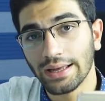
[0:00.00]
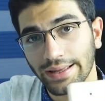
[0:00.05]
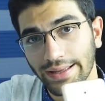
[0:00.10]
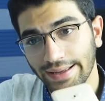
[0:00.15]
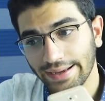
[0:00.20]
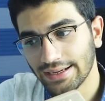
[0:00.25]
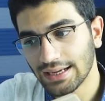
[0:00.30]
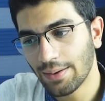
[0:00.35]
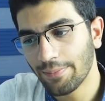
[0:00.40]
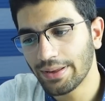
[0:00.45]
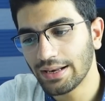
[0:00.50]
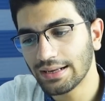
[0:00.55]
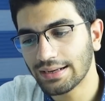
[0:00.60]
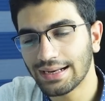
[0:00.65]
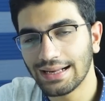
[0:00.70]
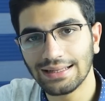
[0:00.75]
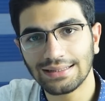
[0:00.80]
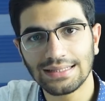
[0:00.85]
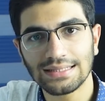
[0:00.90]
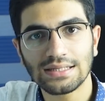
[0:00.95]
E, kamera
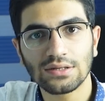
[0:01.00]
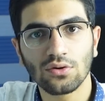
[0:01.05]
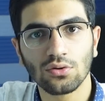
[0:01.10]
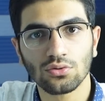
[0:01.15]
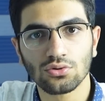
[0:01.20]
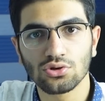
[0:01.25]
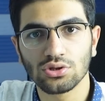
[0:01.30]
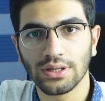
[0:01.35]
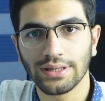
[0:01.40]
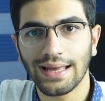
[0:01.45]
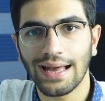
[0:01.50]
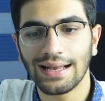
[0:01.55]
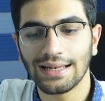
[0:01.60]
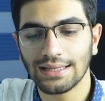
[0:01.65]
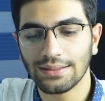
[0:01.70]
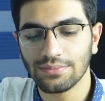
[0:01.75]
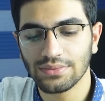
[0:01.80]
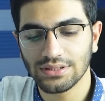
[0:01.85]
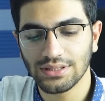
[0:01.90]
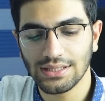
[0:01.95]
kalitesi konusuna
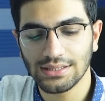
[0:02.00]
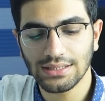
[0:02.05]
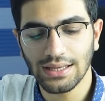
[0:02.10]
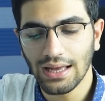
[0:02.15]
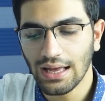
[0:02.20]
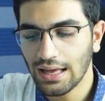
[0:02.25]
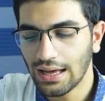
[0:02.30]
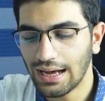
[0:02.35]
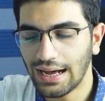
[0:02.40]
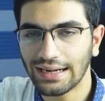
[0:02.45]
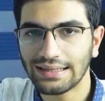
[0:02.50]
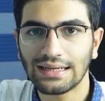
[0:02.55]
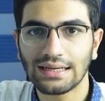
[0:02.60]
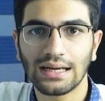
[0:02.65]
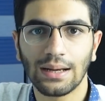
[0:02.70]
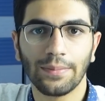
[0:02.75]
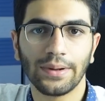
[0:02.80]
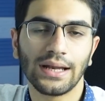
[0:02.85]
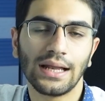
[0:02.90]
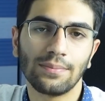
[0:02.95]
geldiğimizde ise arka
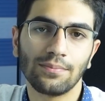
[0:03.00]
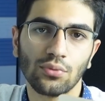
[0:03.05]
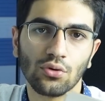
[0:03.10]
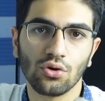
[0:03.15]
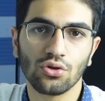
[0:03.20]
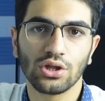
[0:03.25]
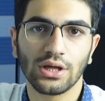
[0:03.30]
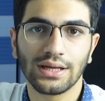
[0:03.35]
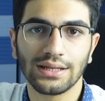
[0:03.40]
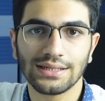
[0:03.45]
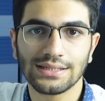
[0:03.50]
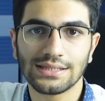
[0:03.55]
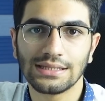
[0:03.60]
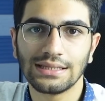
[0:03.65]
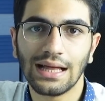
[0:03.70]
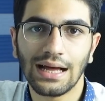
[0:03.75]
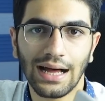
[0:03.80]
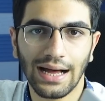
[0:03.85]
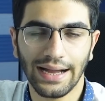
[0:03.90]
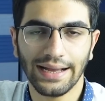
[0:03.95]
kamera bir
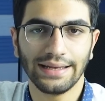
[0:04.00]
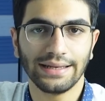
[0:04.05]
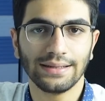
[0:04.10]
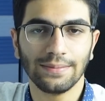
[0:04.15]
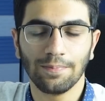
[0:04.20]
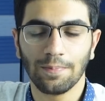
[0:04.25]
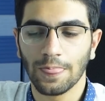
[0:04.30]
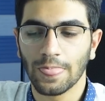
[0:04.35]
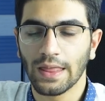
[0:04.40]
öncekisiyle aynı.